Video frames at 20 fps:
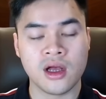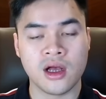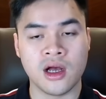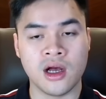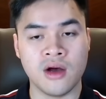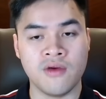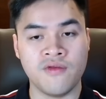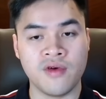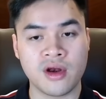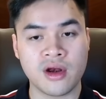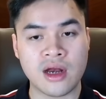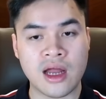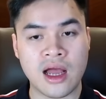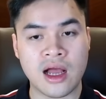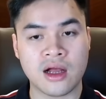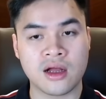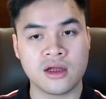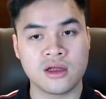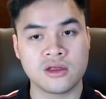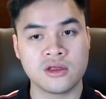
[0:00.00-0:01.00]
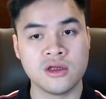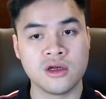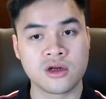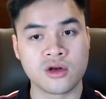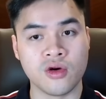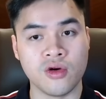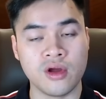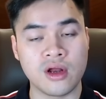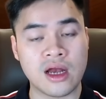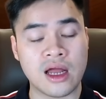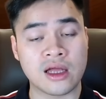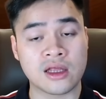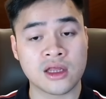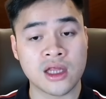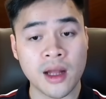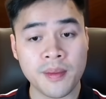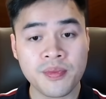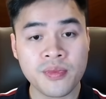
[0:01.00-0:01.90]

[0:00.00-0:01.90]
Ờ, vẫn đang tương đối là thấp